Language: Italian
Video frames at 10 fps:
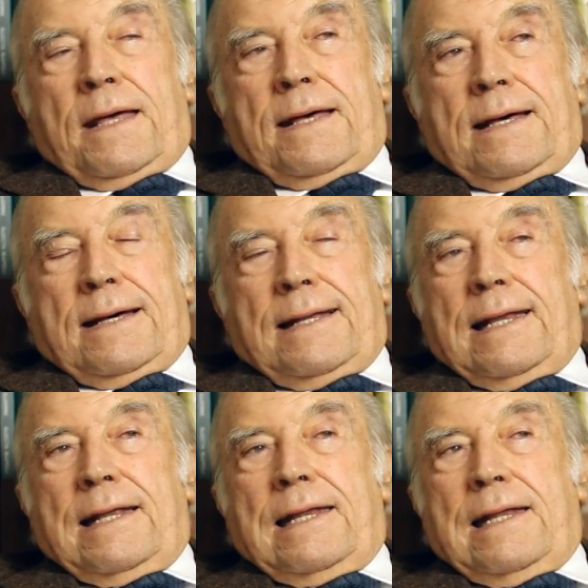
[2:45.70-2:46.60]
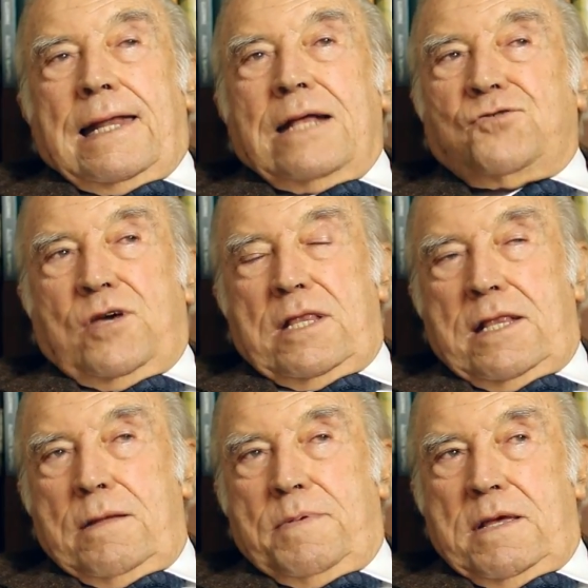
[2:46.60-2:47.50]
eh, la
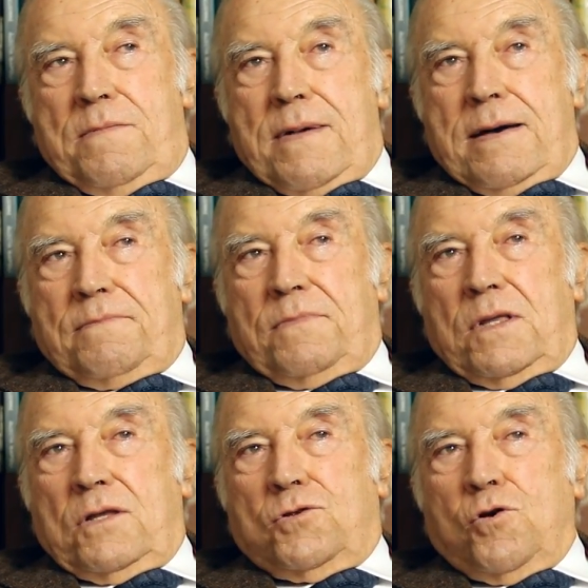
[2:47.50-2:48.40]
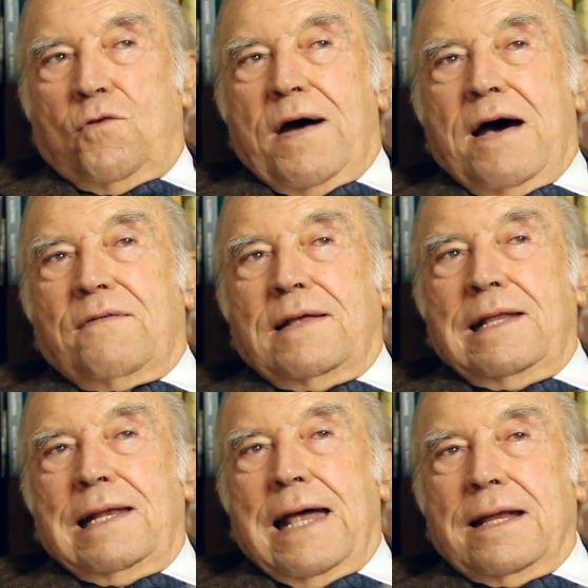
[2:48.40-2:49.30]
gente prima trovava
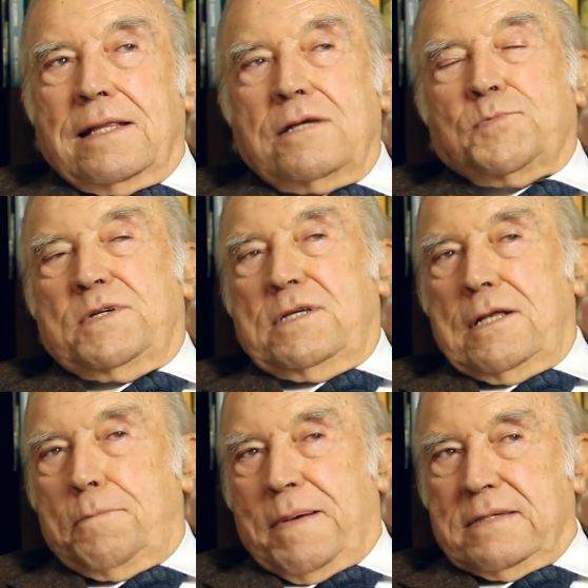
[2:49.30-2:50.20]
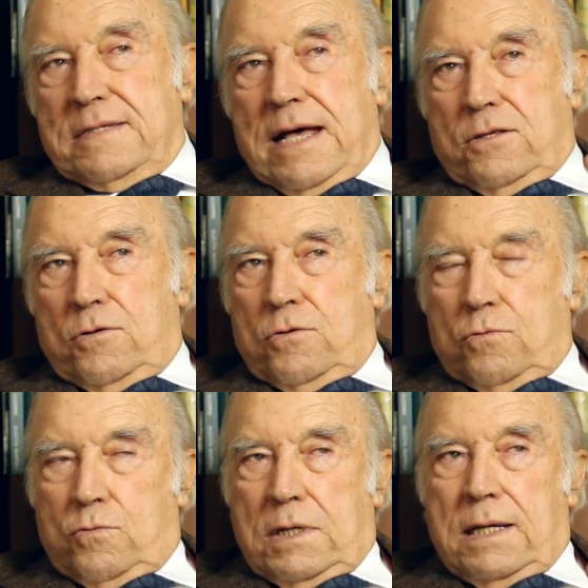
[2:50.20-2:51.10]
nell'arte specie del passato,
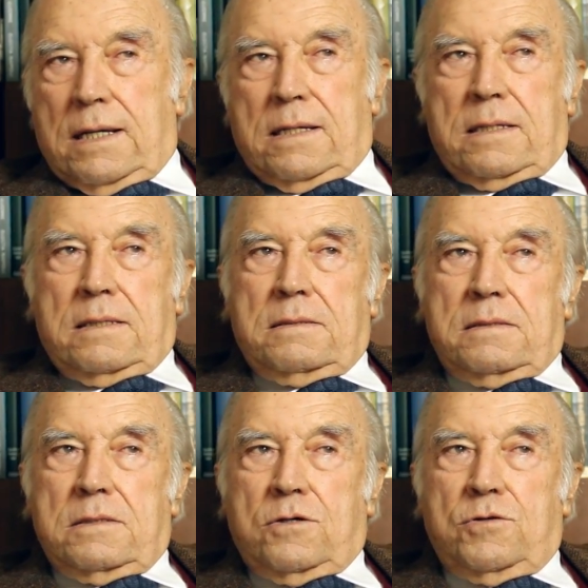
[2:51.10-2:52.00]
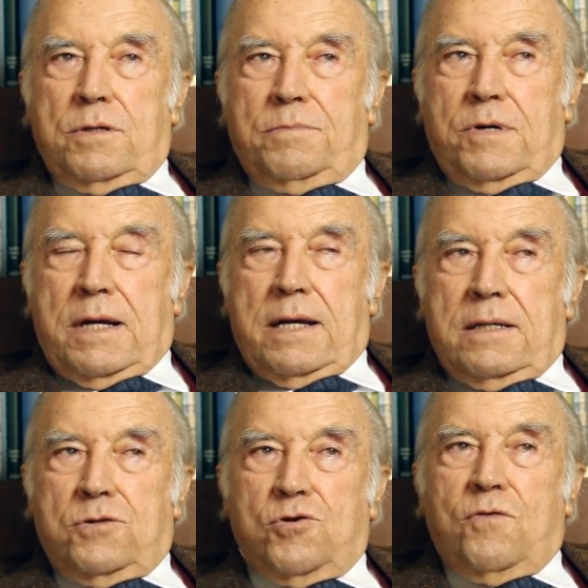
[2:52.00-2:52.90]
non quella eh,
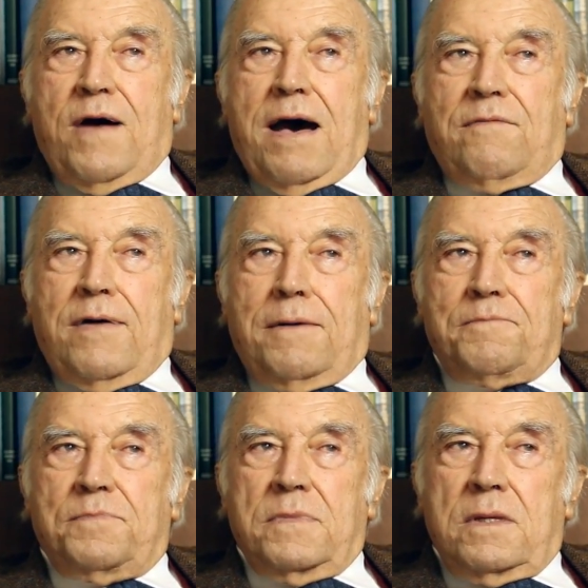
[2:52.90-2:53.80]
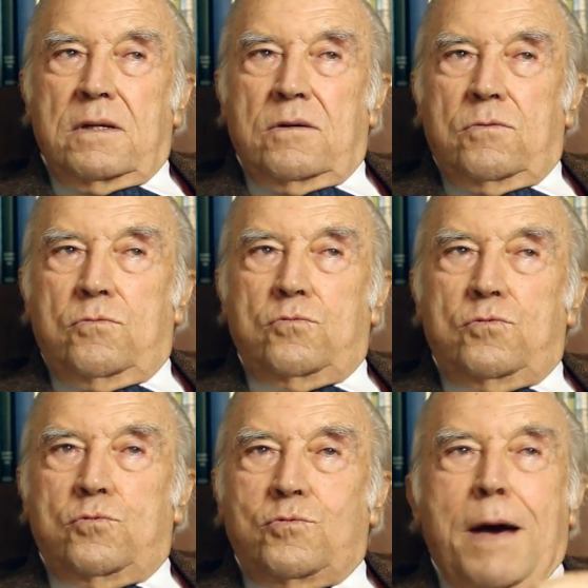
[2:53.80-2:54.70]
contemporanea, trovava
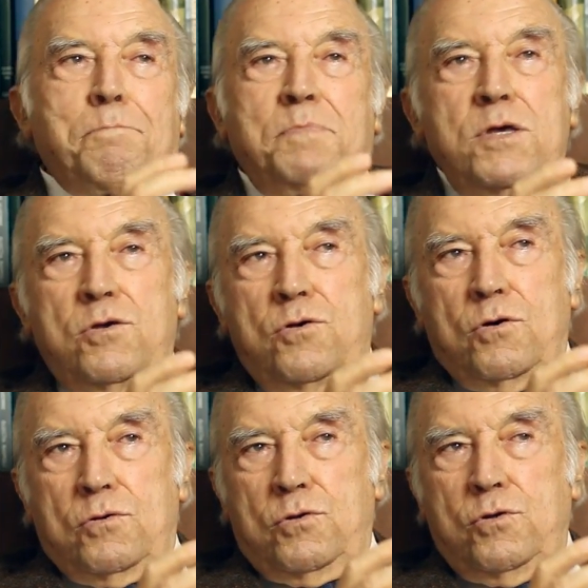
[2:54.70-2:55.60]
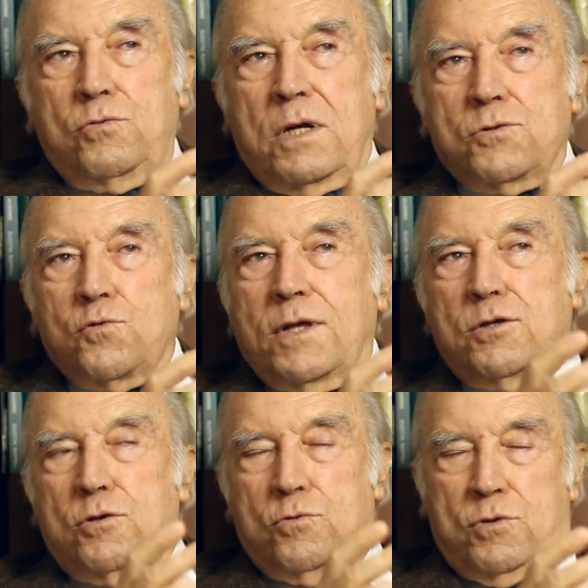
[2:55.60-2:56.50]
un, un, appiglio di una sua
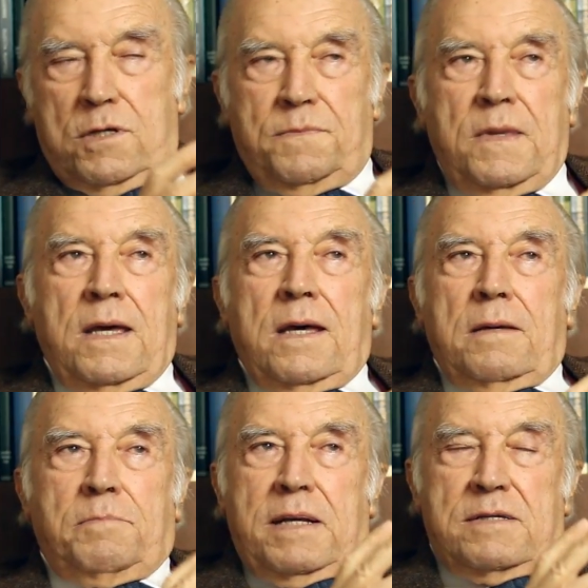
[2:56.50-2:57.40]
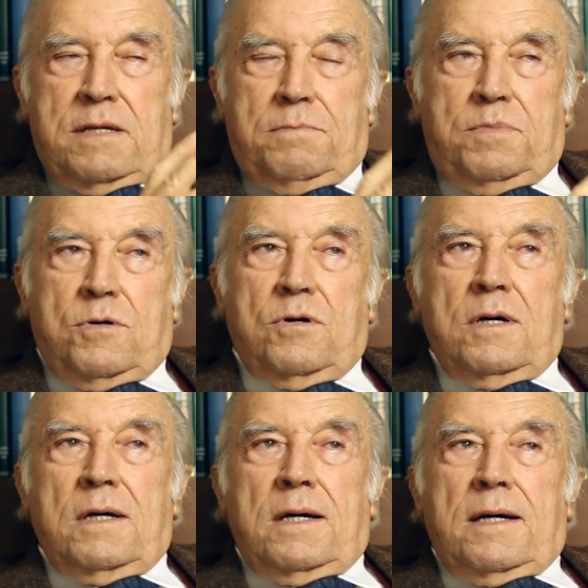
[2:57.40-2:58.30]
attitudine. Per esempio,
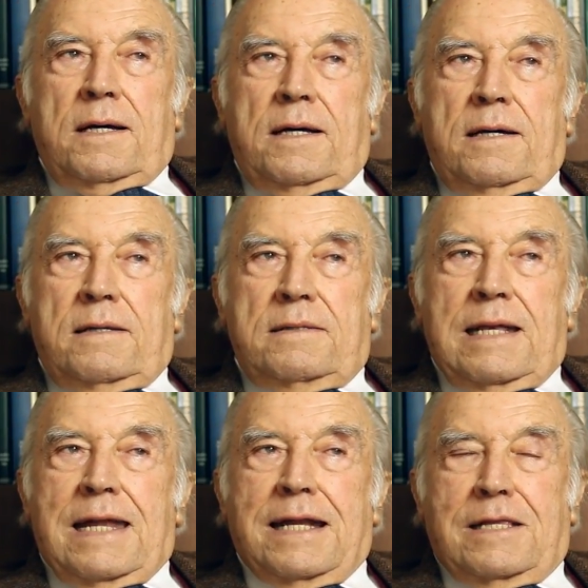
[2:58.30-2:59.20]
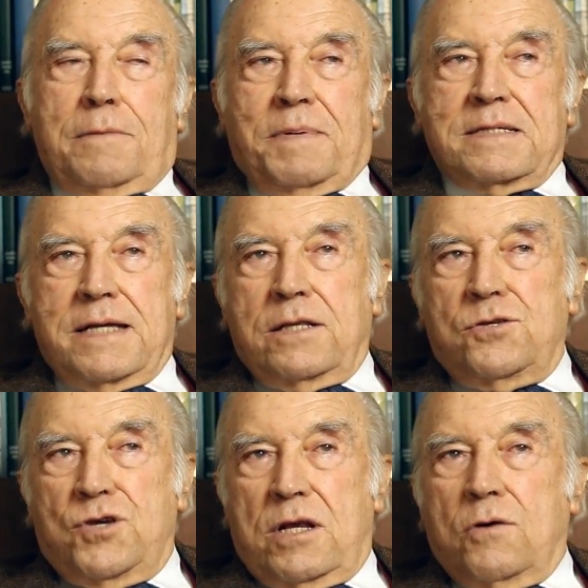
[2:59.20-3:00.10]
nell'arte del passato
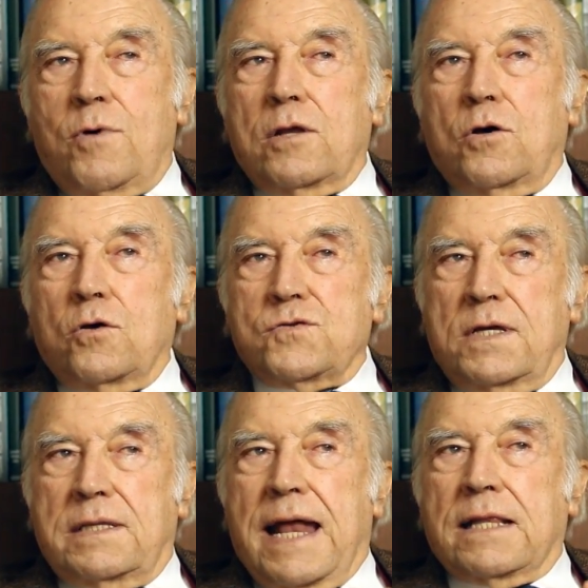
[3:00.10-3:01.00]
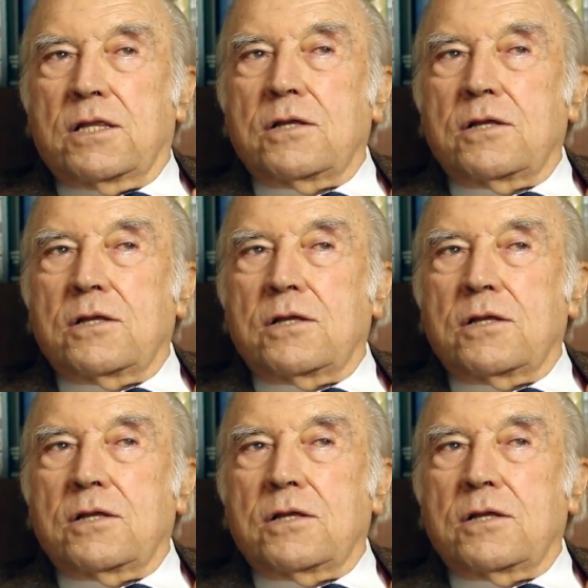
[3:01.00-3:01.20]
c'era qualcosa tratto